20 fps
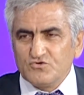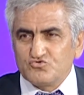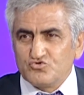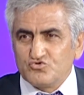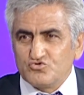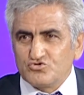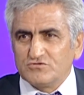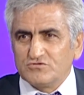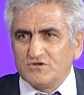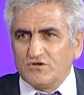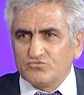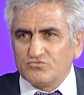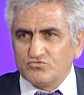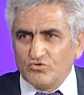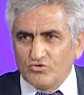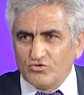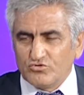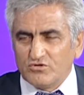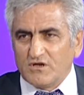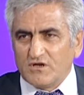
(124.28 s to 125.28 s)
Çocuklar
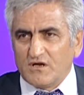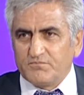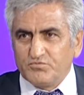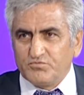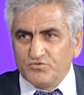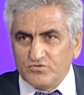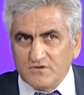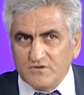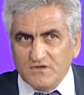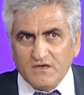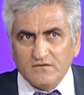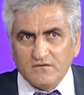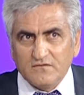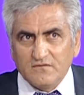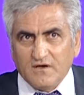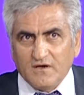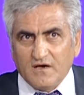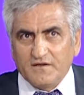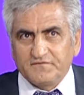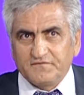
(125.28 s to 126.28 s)
doğdular, büyüdüler.
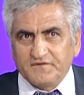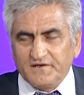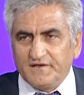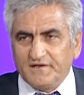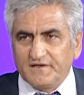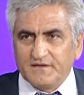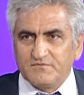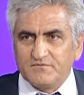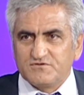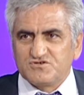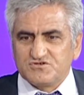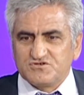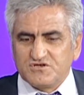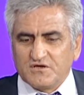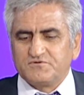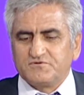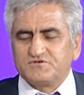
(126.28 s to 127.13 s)
Antalya gibi sıcak